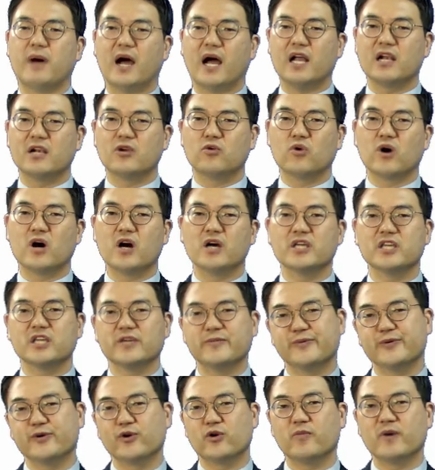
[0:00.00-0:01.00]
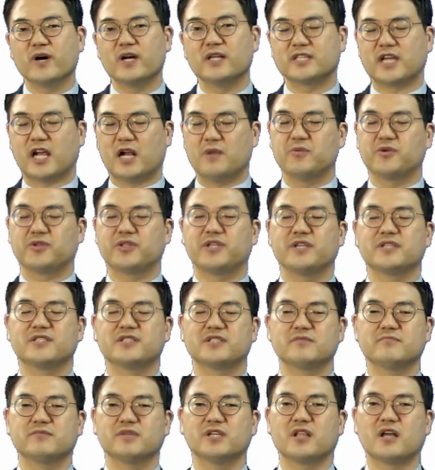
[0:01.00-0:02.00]
말과 입으로만
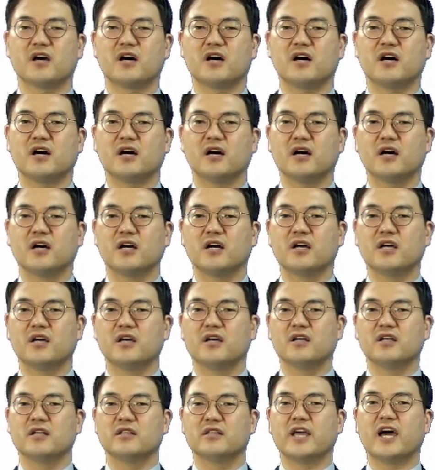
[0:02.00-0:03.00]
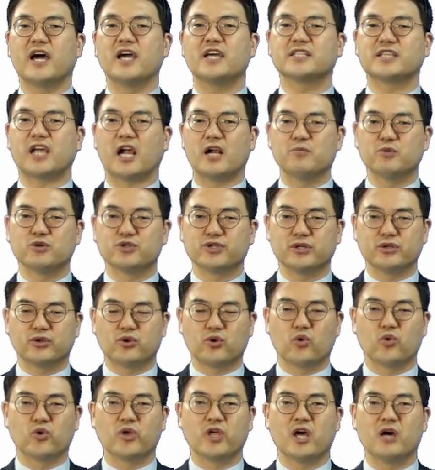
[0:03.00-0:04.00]
잘못했습니다. 나의
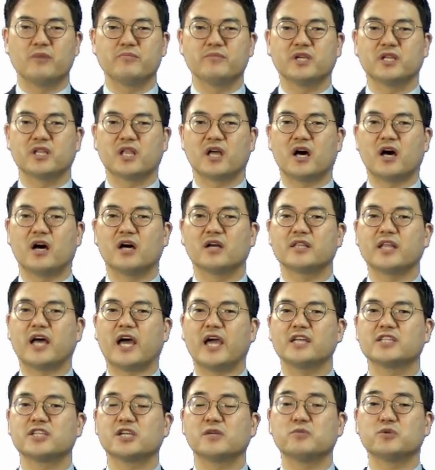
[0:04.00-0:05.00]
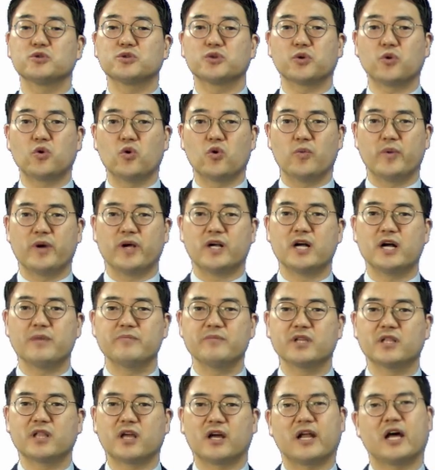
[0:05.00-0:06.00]
잘못을 동의합니다. 나의 잘못을
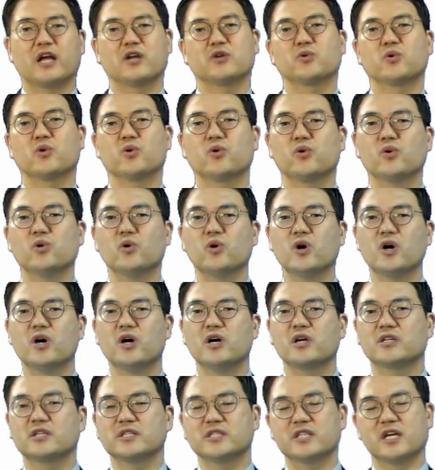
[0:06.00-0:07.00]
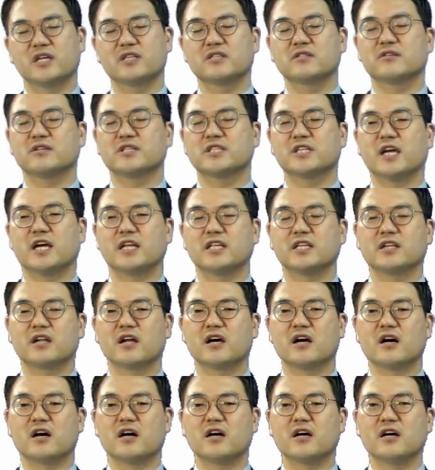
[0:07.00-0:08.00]
고백합니다. 라고 끝나는 것이
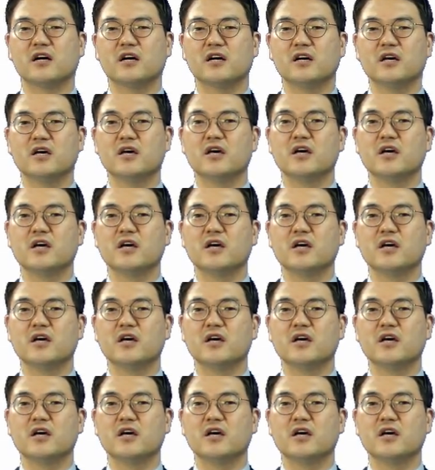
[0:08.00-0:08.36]
아니라